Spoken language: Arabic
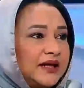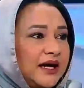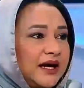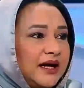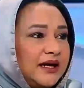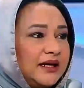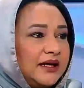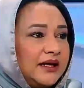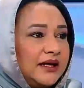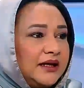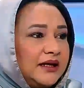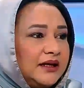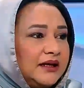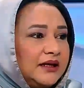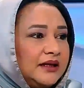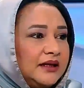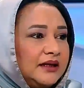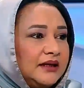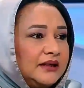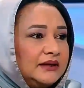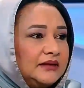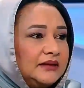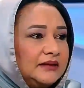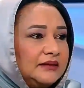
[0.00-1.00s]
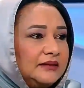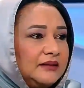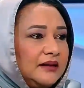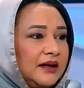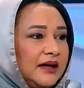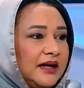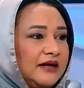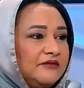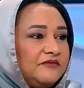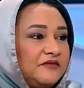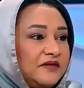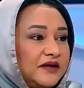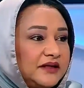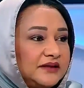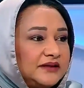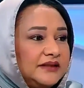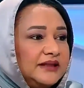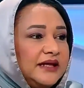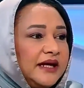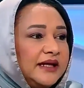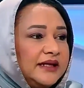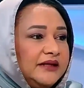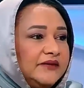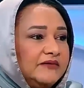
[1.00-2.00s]
على الفرد
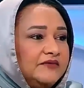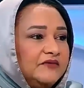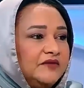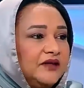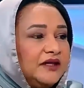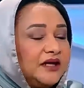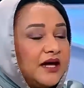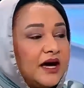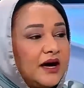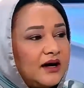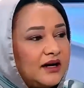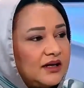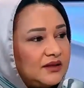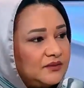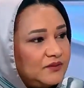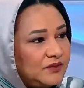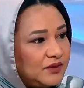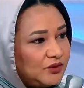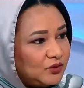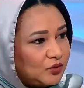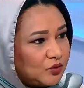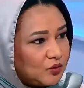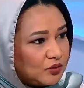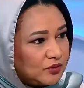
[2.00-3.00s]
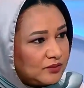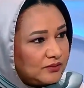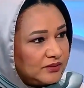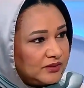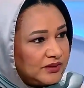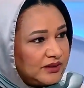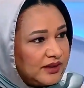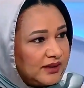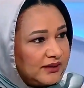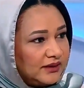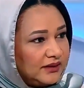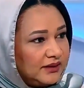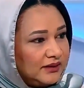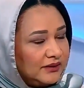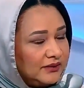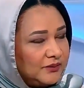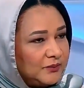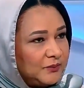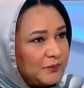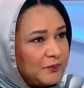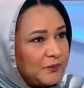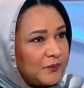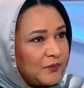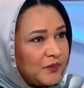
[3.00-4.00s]
يعني في إعاقات بتكون يعني
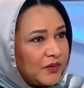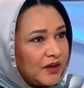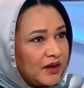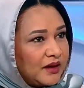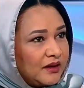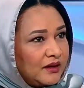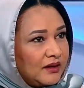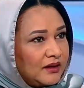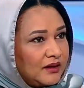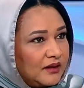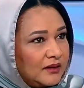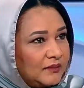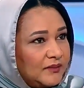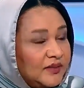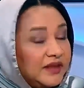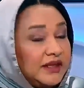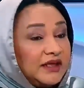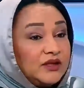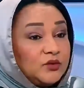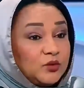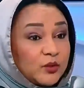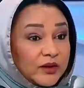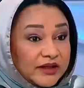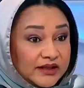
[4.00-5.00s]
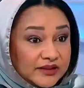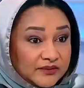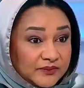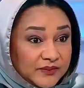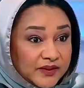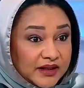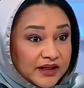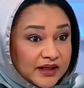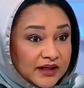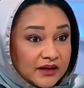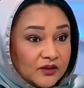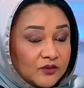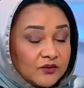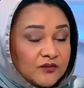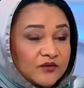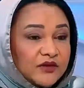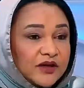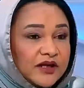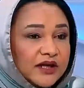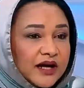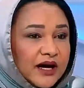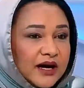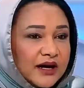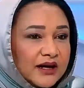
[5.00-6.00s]
بنتولد بها
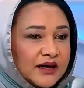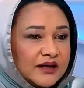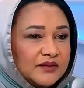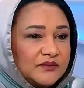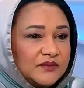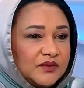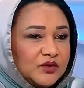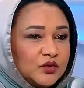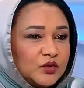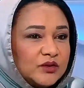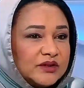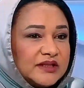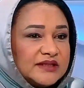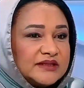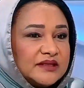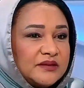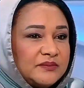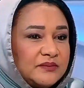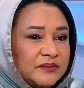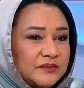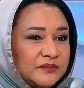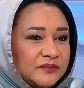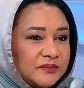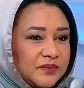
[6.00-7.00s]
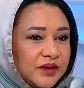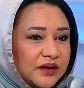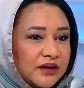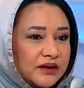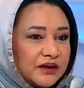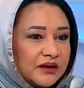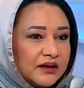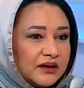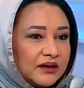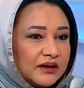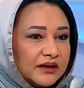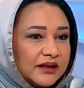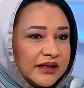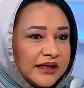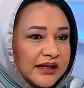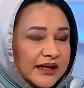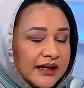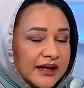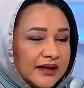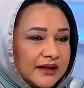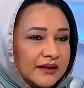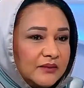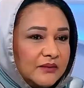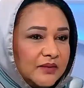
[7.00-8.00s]
وفي إعاقات بتكتسب آه،
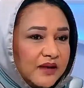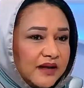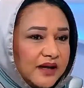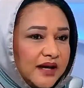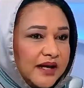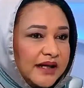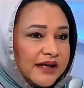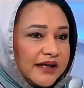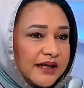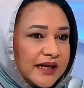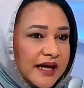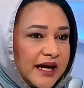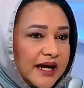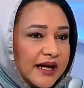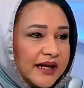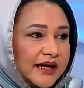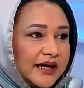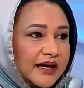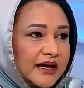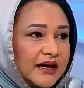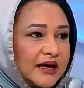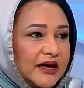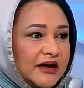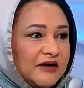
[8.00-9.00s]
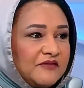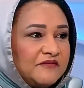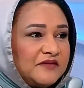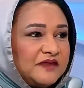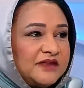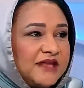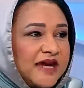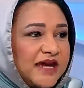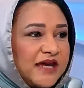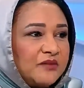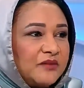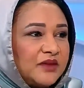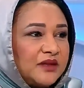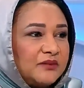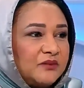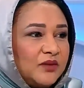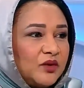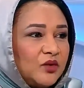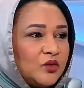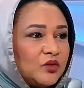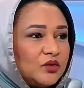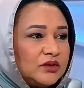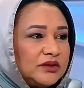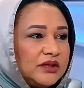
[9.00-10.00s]
خلال مراحل الحياة فدائما
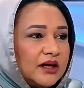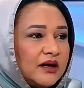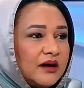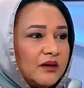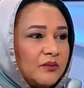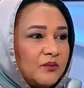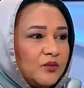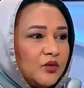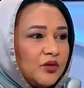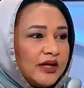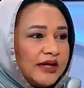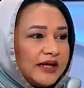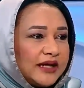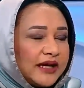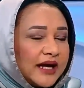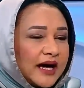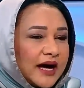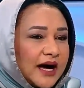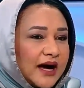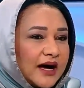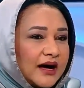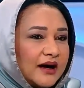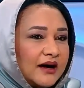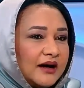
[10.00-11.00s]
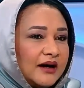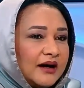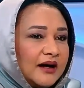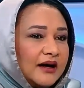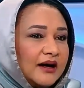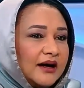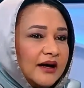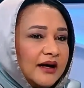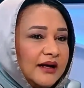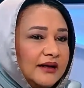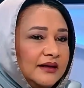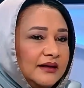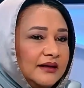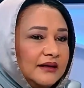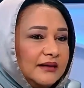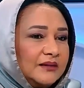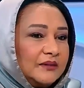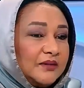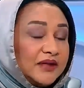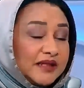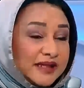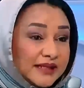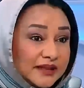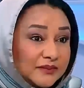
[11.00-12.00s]
بيكون تقبل الإعاقة
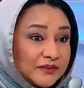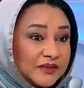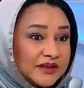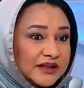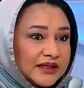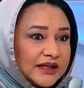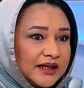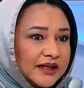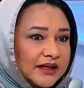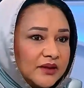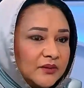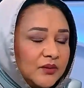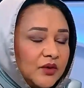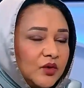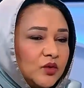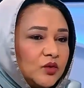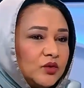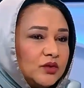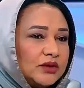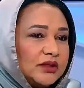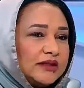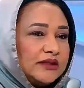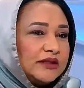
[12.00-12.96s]
من البداية بيكون